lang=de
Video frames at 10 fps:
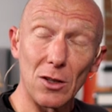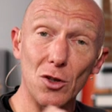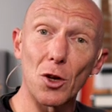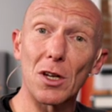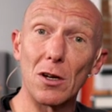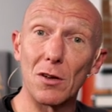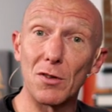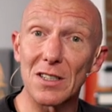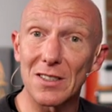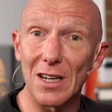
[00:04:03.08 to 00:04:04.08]
sondern äh,
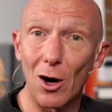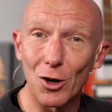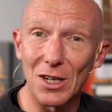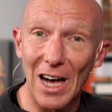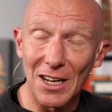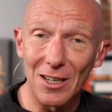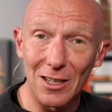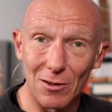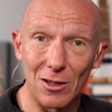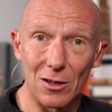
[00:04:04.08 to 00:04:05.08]
wie das dann dann auch in
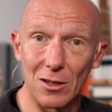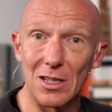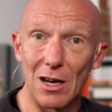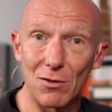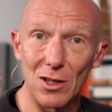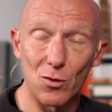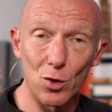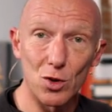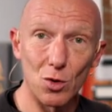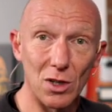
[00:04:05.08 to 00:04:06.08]
anderen äh, DAWs
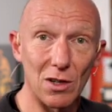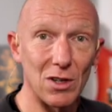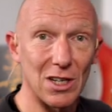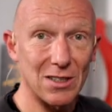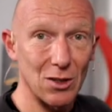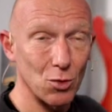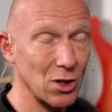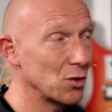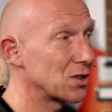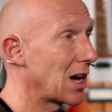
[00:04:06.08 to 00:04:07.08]
funktioniert, wie das dann
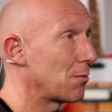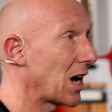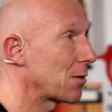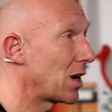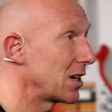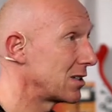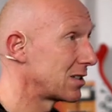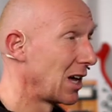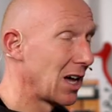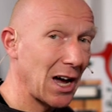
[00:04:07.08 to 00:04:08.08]
durchaus da machbar
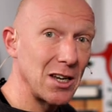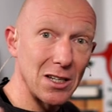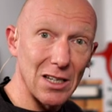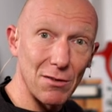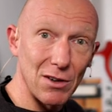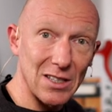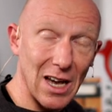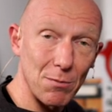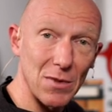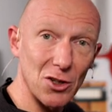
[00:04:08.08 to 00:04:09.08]
ist. Einige DAWs
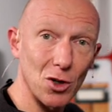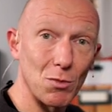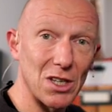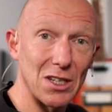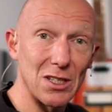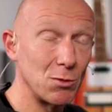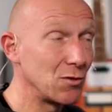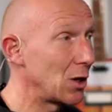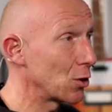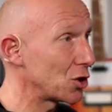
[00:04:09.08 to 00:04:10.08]
haben ja schon
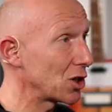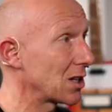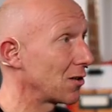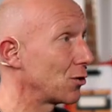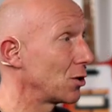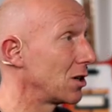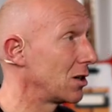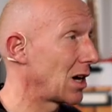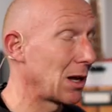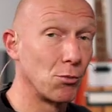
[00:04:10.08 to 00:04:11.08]
Mechanismen wie Logic davon
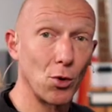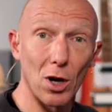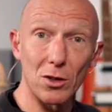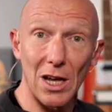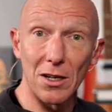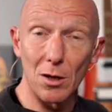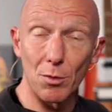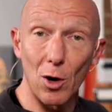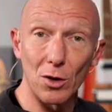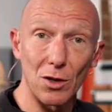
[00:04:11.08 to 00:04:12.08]
äh, an Bord, andere
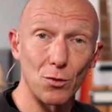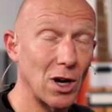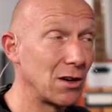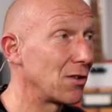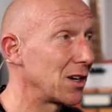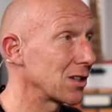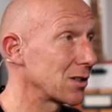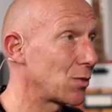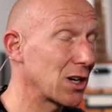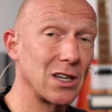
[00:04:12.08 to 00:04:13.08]
brauchen dafür ein
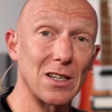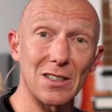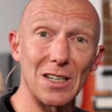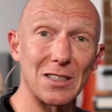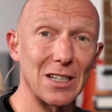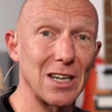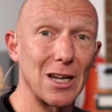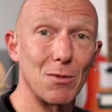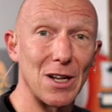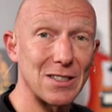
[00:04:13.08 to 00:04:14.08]
weiteres Plugin, das kann ich dann
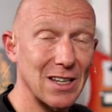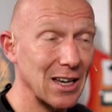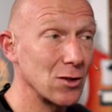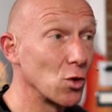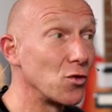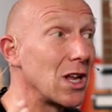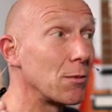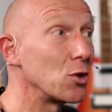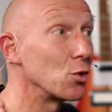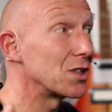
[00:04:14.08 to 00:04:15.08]
gerne mal zeigen. So viel
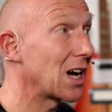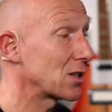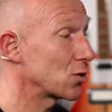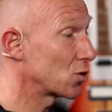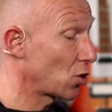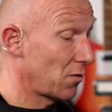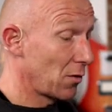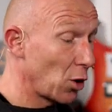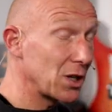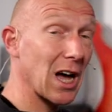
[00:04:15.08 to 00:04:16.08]
aber nur dazu. So,
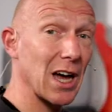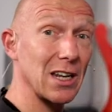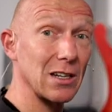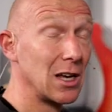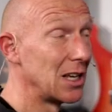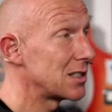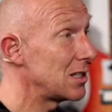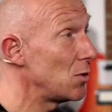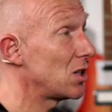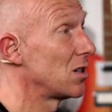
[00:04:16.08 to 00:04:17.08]
wir wollen ja einen
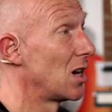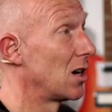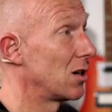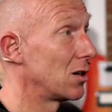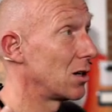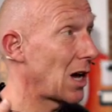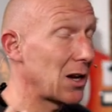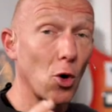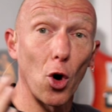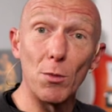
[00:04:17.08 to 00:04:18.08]
ziemlich äh,
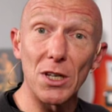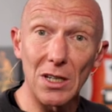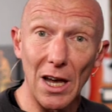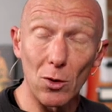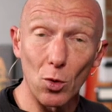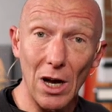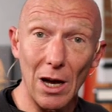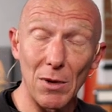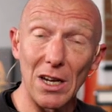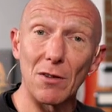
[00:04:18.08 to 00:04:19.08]
einen räumlichen Eindruck
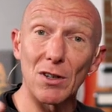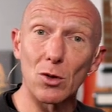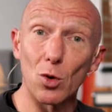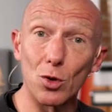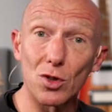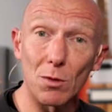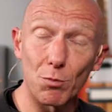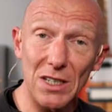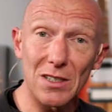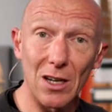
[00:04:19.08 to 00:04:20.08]
haben, einen etwas größeren
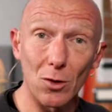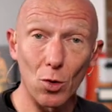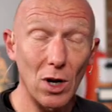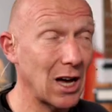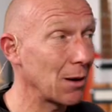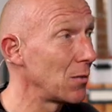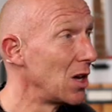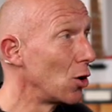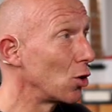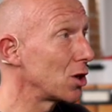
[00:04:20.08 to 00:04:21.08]
Basseindruck haben
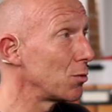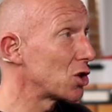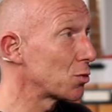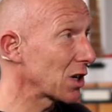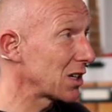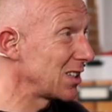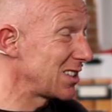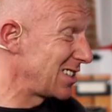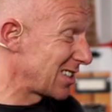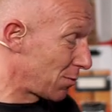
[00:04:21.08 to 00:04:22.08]
und dementsprechend
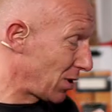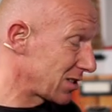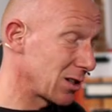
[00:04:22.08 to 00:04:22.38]
ist dieser Bass